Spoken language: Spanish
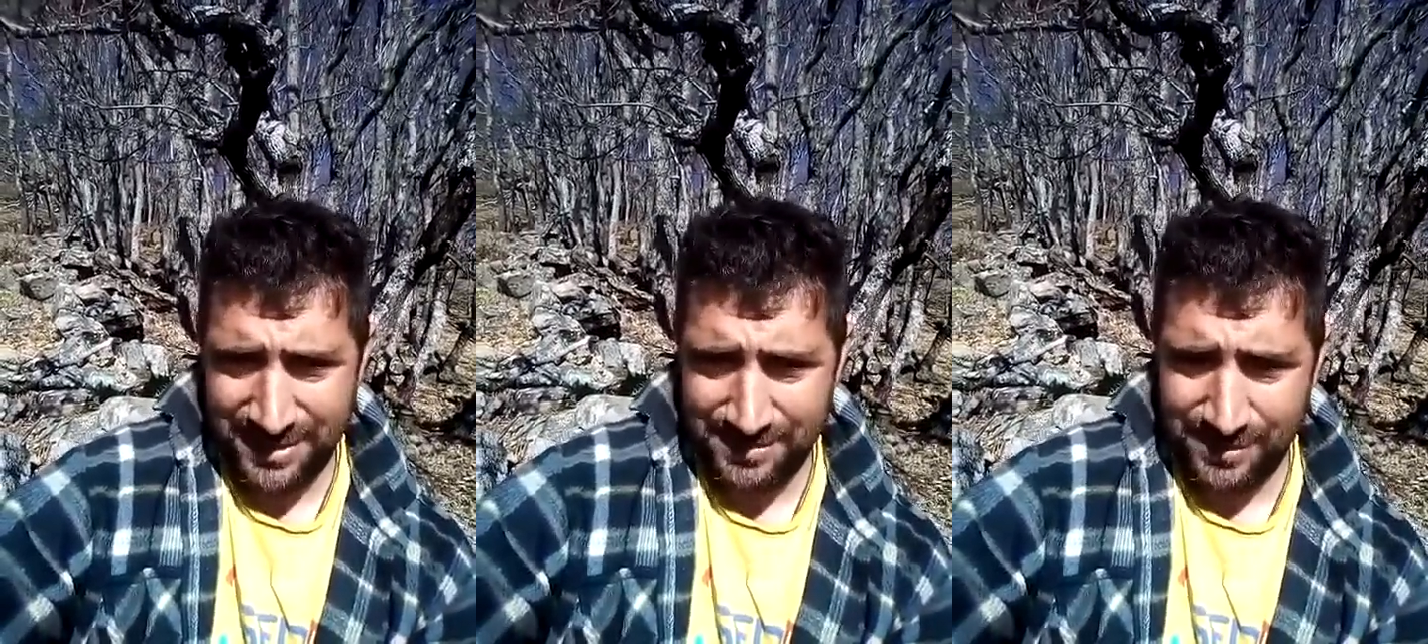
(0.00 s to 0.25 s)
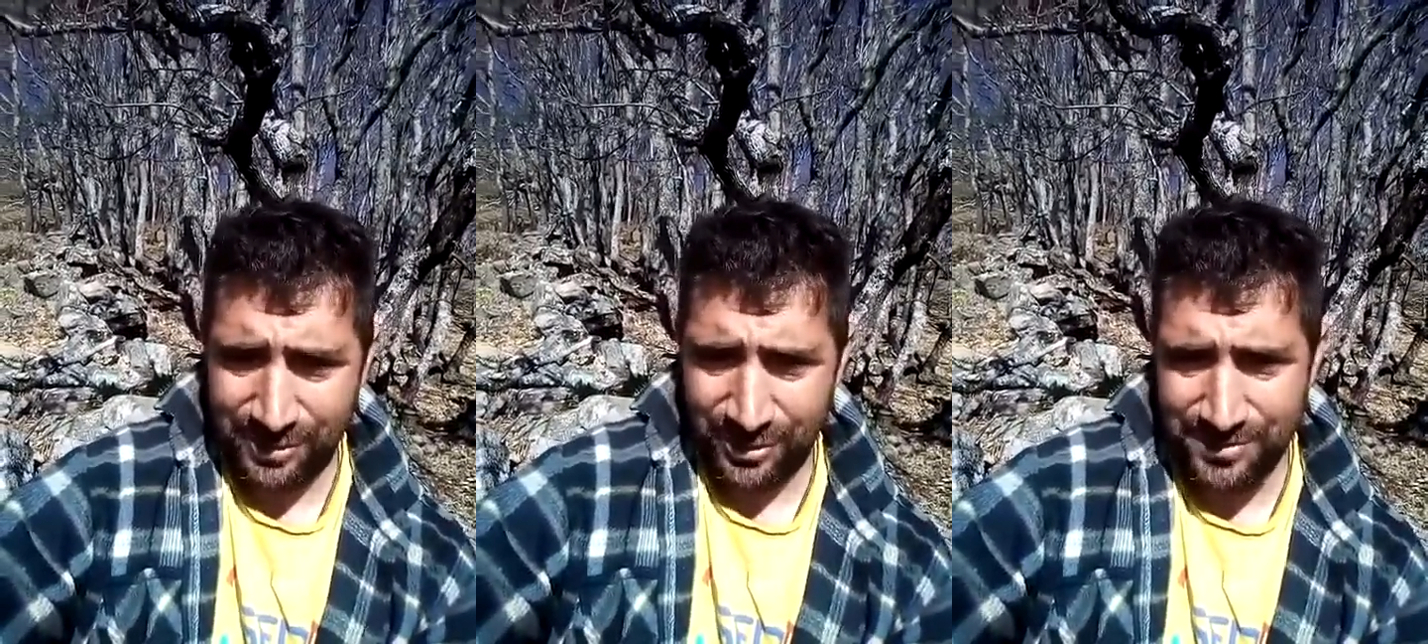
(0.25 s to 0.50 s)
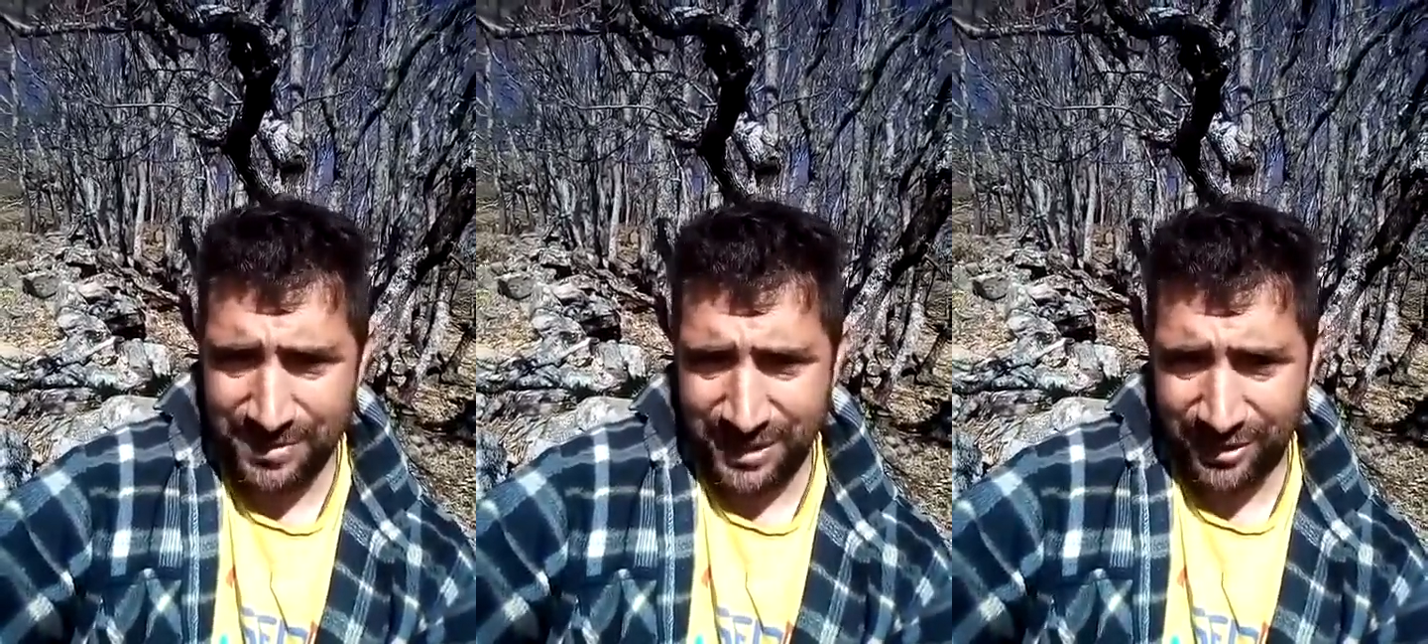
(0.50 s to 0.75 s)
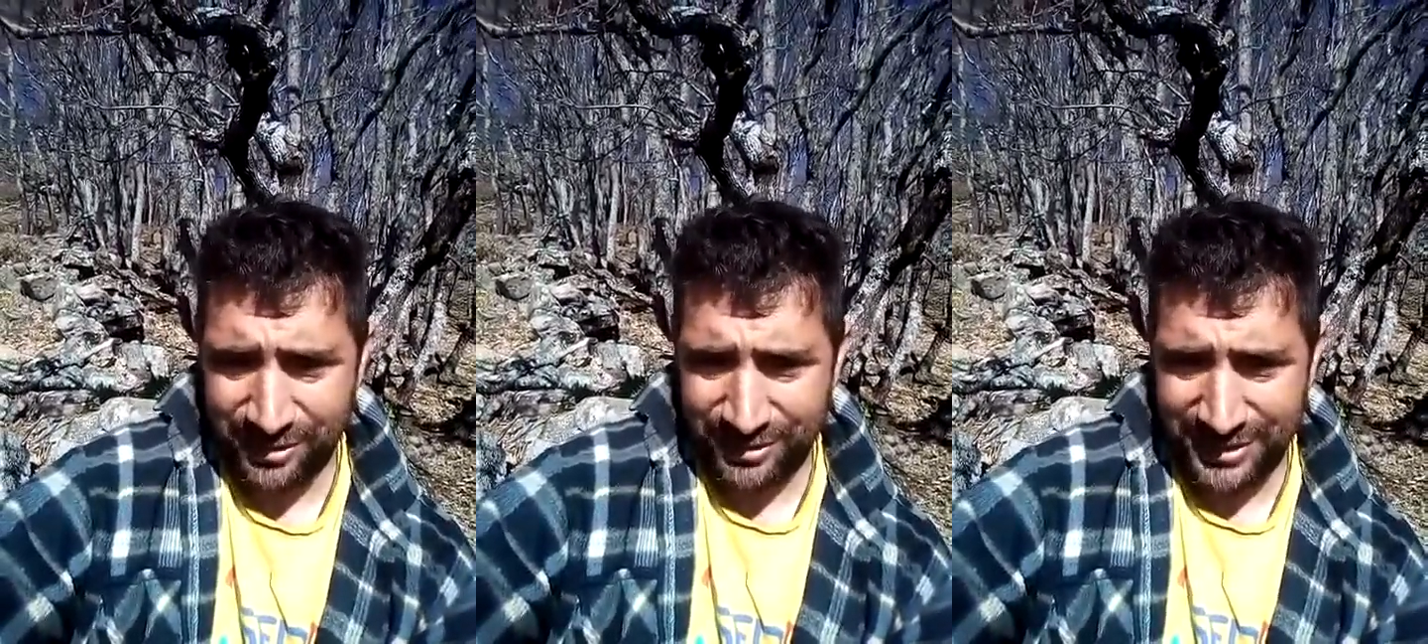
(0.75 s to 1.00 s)
le pongo los
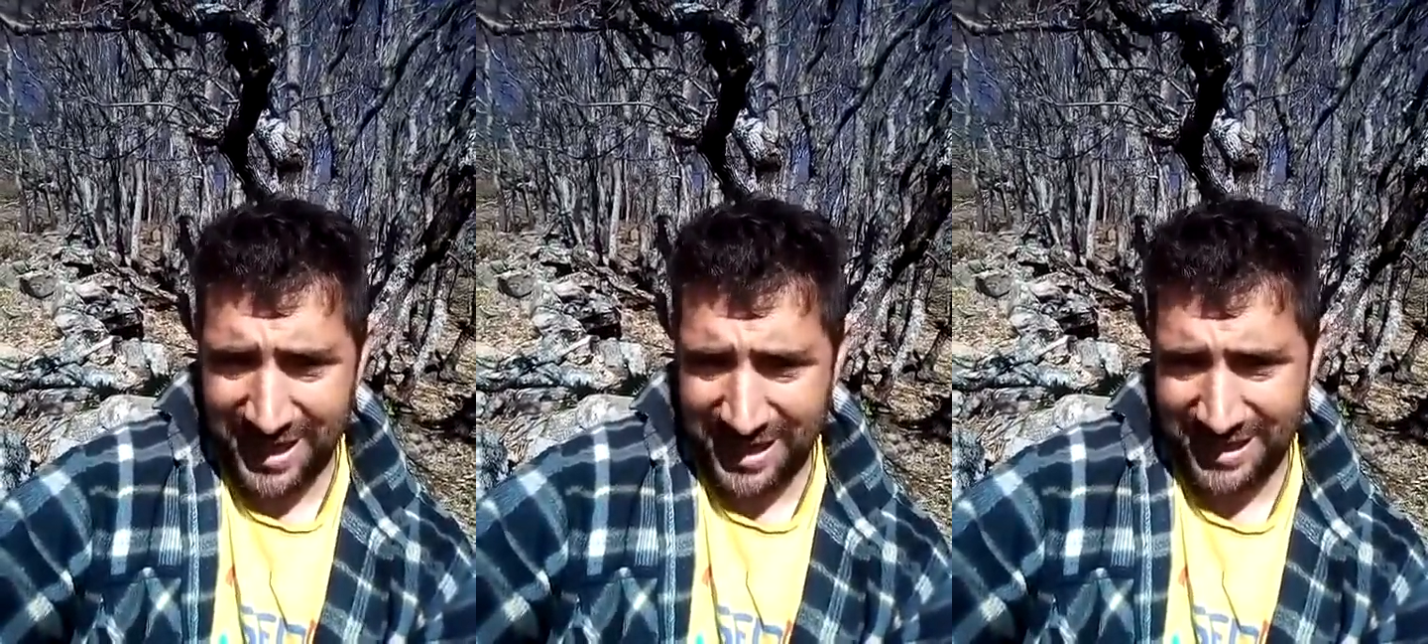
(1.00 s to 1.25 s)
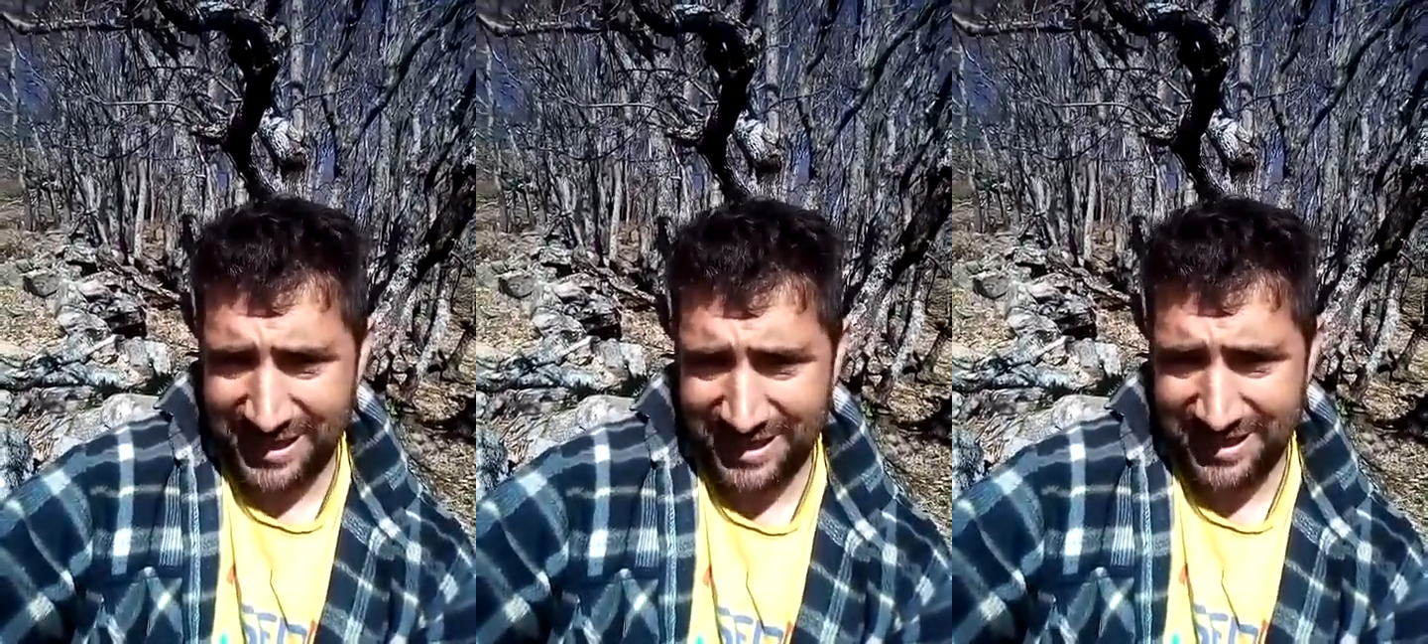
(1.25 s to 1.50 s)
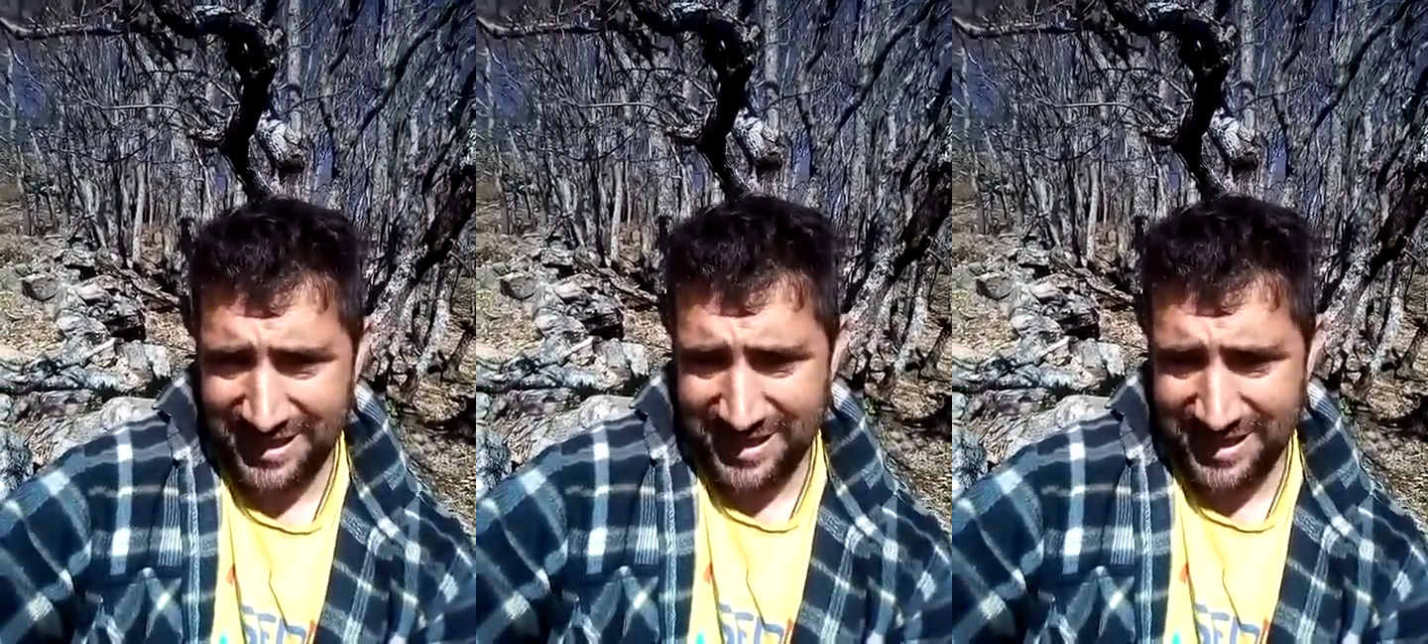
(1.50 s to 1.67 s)
microtales